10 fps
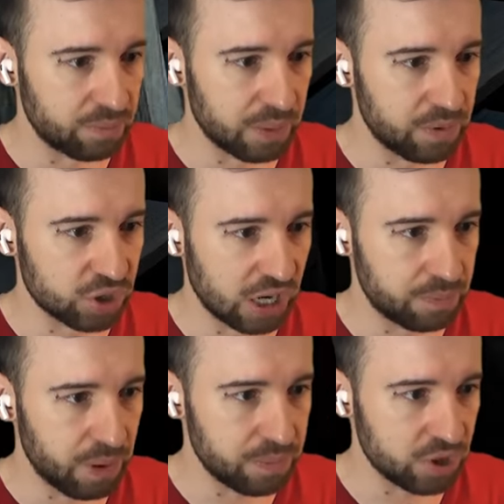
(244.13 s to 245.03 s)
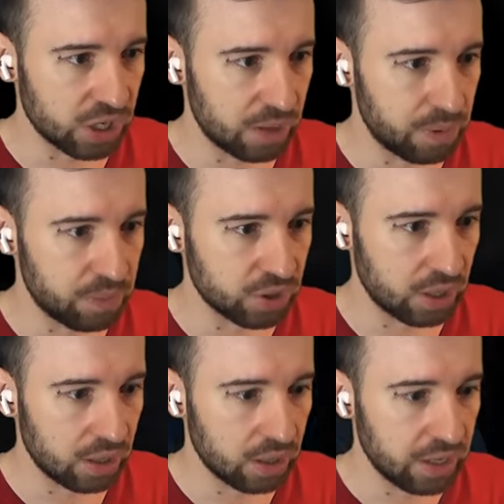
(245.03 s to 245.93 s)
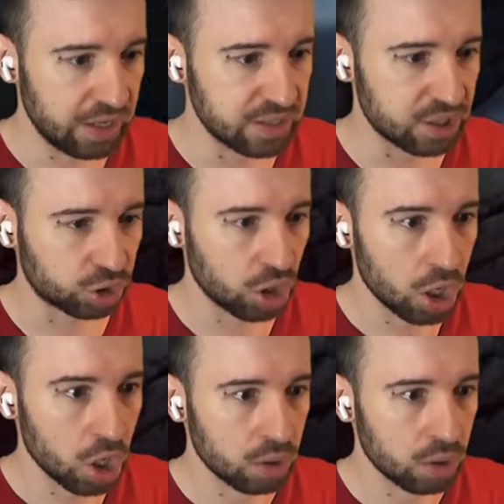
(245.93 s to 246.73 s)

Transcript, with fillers: побежали, побежали, побежали. Единственное, что...